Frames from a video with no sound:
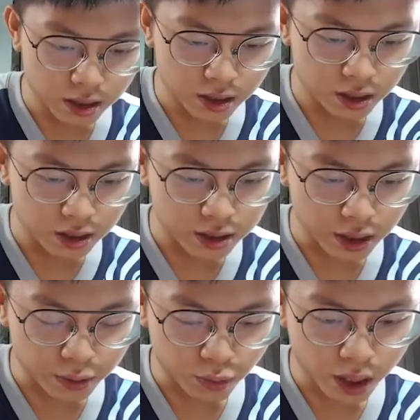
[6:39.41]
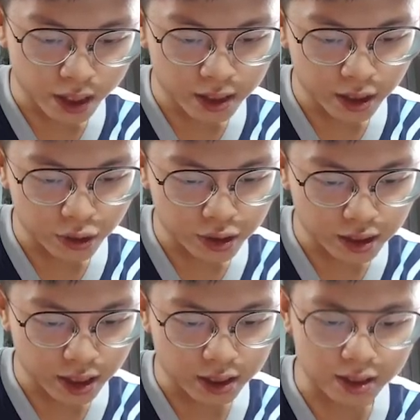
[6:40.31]
二减 y 等于
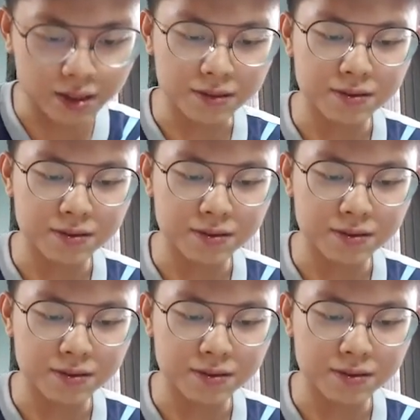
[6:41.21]
减二，